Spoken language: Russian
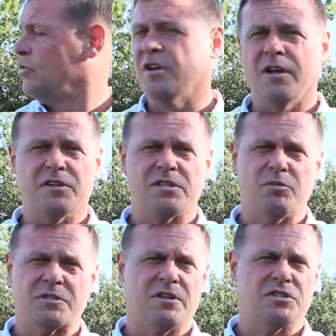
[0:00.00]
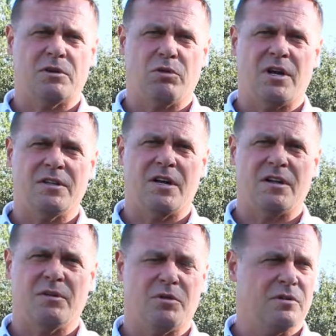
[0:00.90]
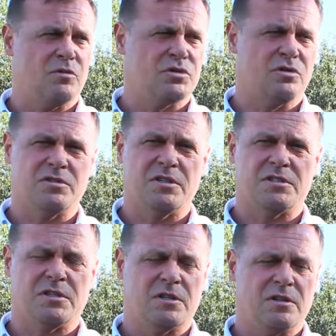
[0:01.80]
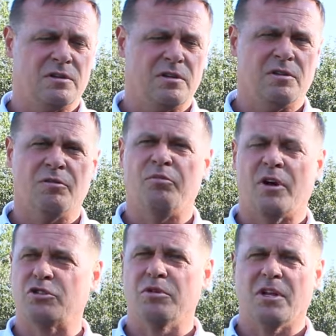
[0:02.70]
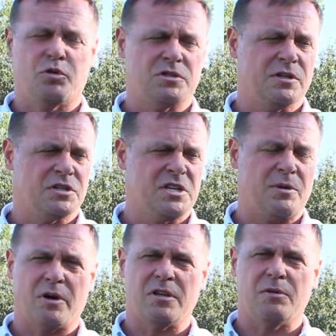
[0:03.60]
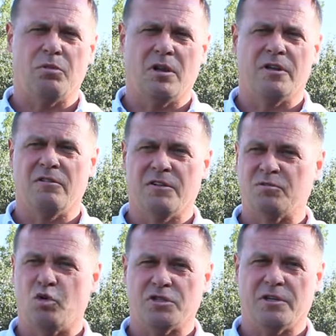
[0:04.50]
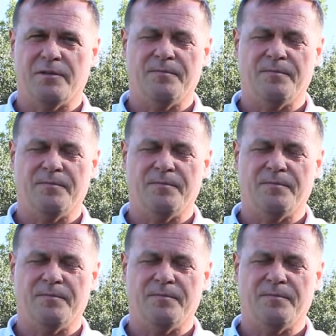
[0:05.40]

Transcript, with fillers: Люди, конечно, бесконечно благодарны, потому что здесь, э, особенно после дождя, пройти было невозможно.